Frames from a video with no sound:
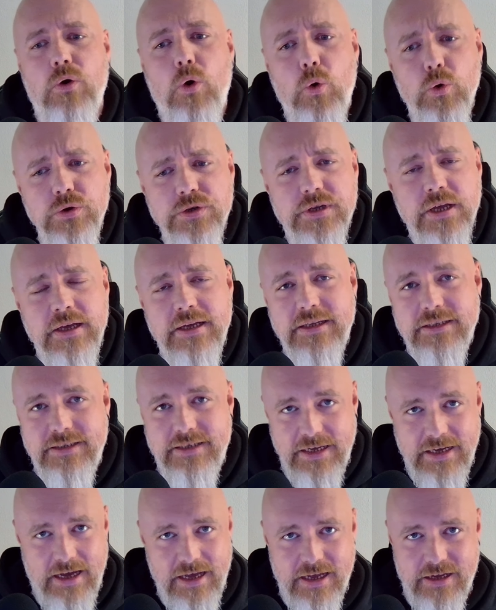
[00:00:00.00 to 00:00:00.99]
Und
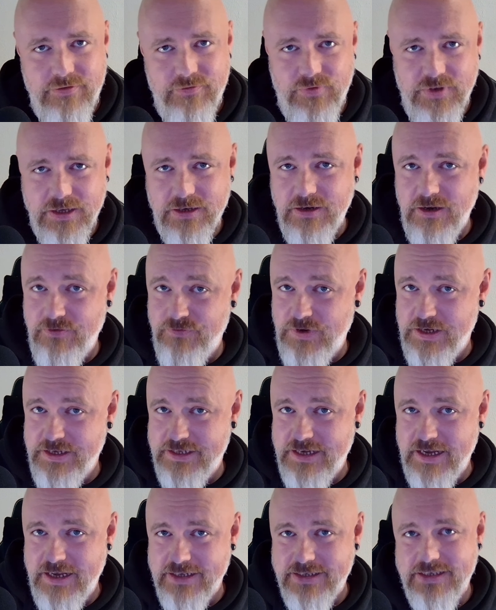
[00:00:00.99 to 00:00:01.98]
der Entwickler
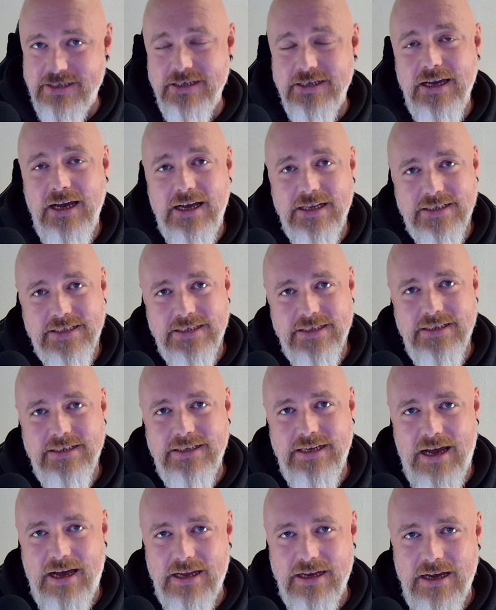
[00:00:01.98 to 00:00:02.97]
Fantastic hat sich
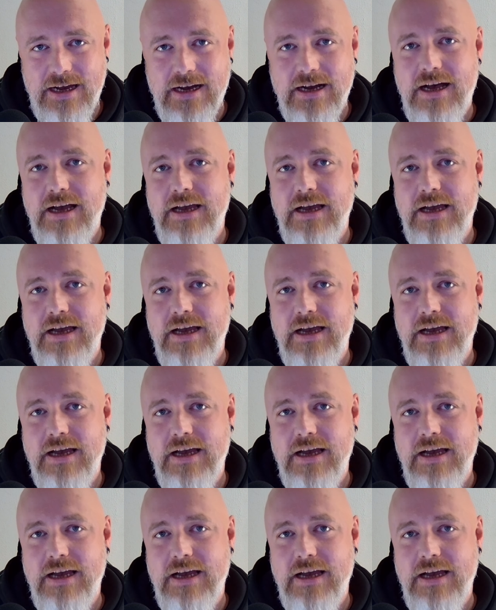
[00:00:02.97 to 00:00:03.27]
danach